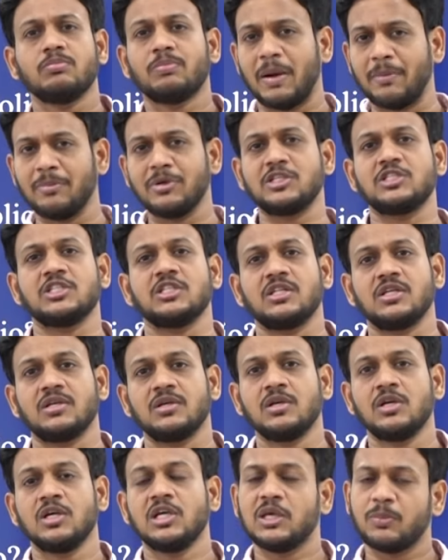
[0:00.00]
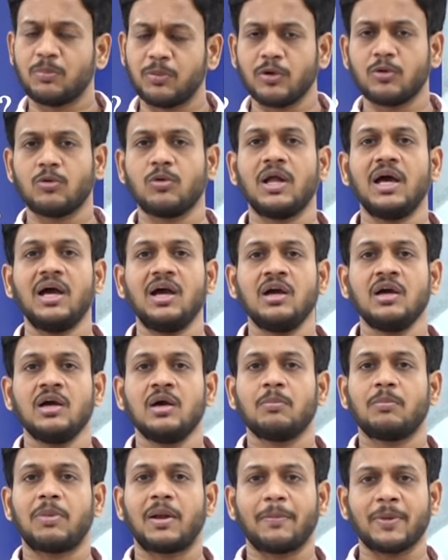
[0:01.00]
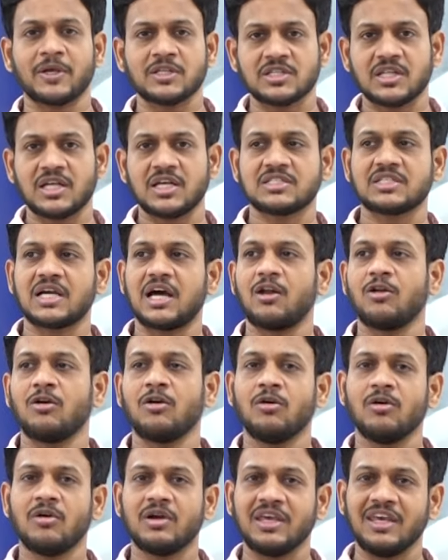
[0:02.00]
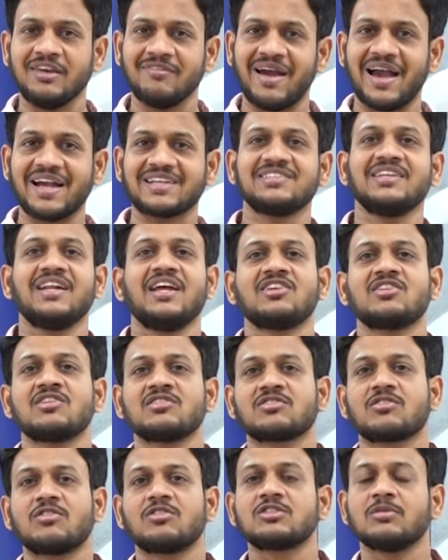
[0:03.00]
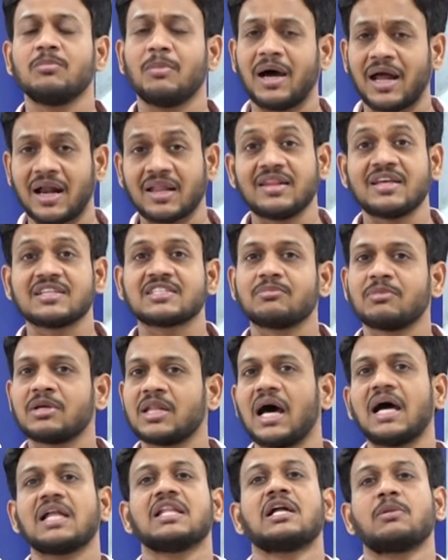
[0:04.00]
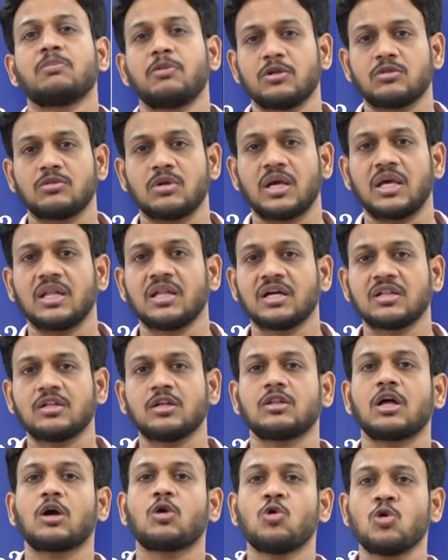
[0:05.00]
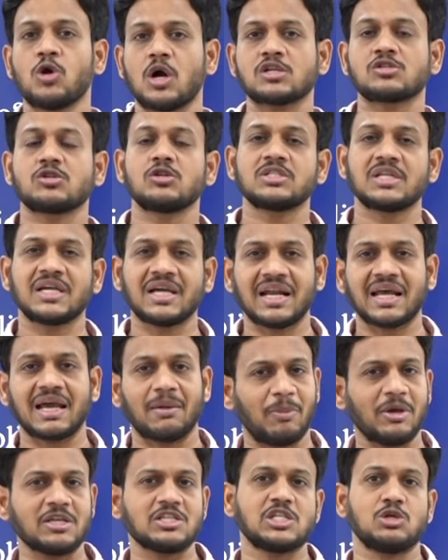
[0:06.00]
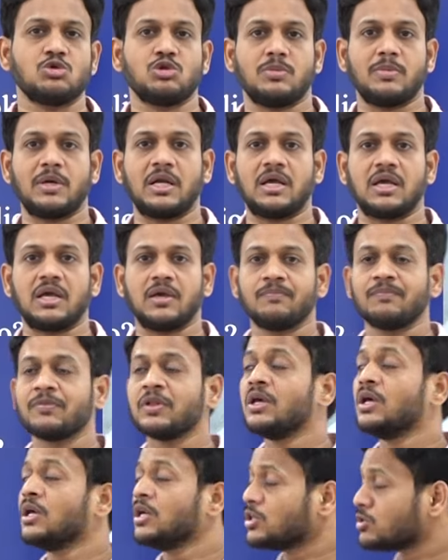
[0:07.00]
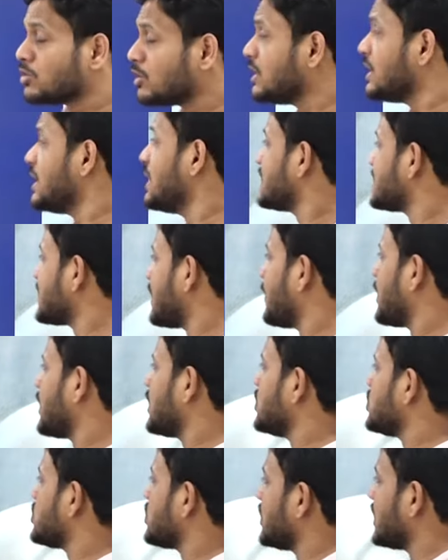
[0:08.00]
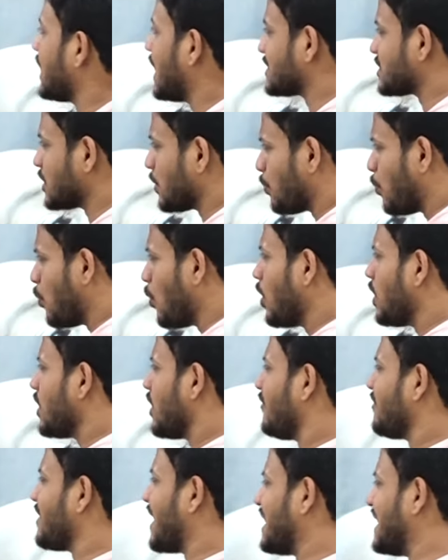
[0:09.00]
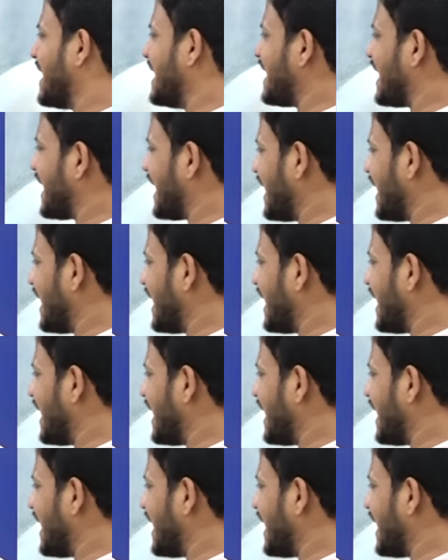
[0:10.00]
పంపించింది ఇప్పుడు కూడా ప్రపంచ దేశాల్లో ఈ వ్యాక్సినేషన్స్ కోసం భారతదేశం మీద ఆధారపడుతున్నాయి ఎందుకంటే తక్కువ కాస్ట్లో చేయగల కెపాసిటీ ఉంది మనకి సో దీనికి సంబంధించి అసలు పోలియో వ్యాధి అంటే